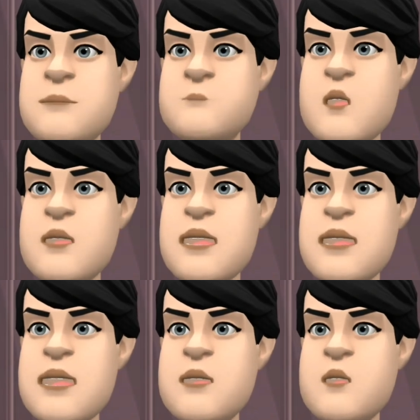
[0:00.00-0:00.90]

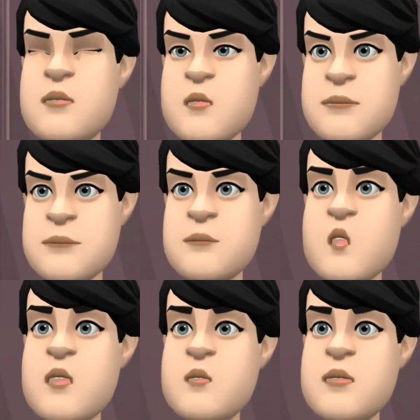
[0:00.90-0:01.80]
हम्म,
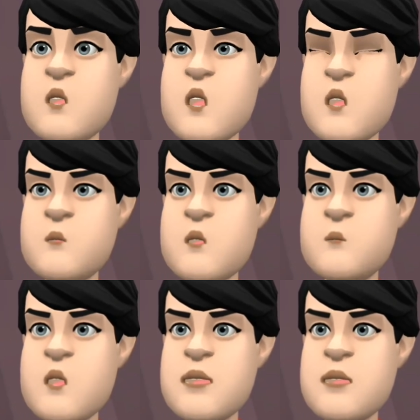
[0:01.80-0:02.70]
मैं एक
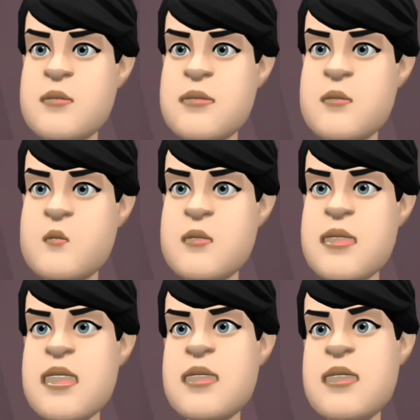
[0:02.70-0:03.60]
पत्थर
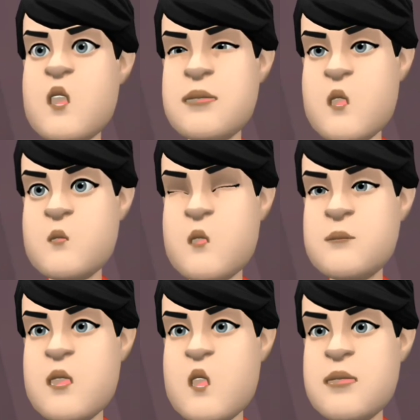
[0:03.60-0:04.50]
उठाकर वो
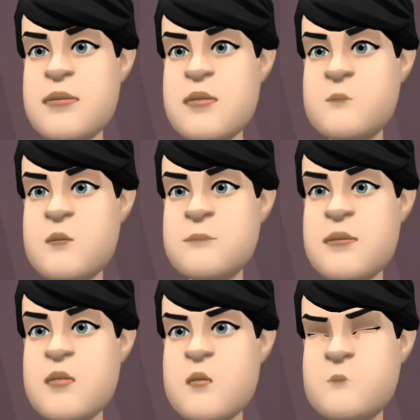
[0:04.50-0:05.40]
कांच फोड़
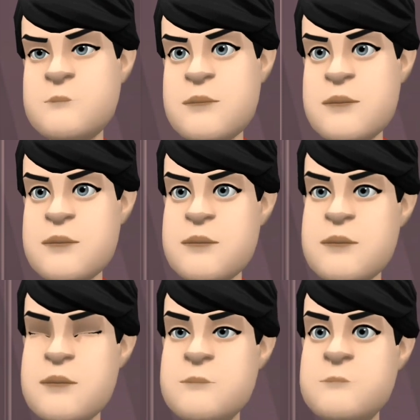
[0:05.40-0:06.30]
देता हूँ
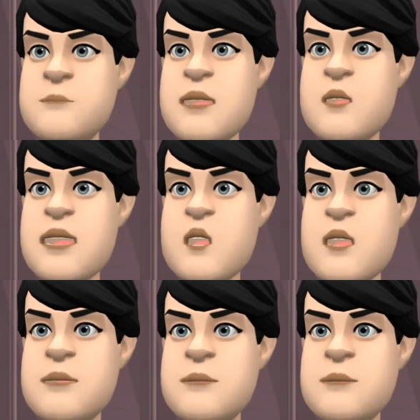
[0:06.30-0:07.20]
मतलब
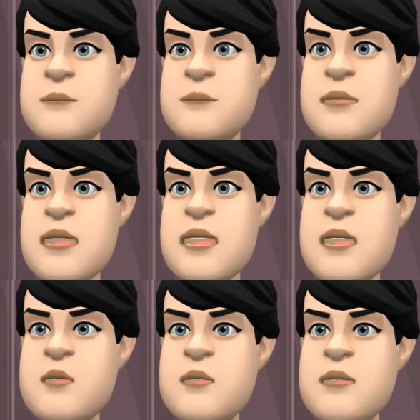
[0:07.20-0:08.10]
लोग भी
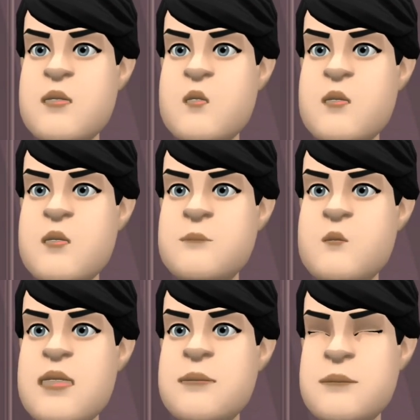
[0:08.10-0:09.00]
इकट्ठा हो
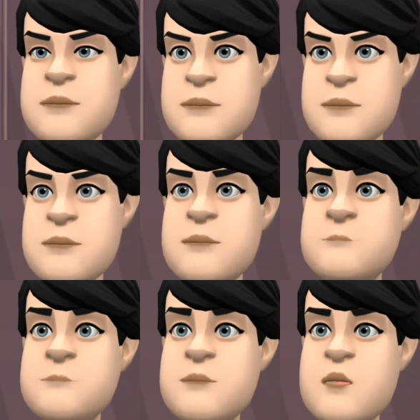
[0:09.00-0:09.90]
जाएंगे
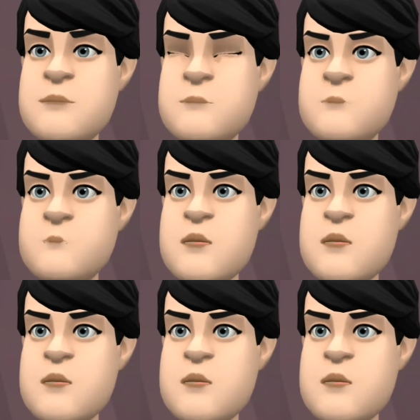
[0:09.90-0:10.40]
पुलिस आएगी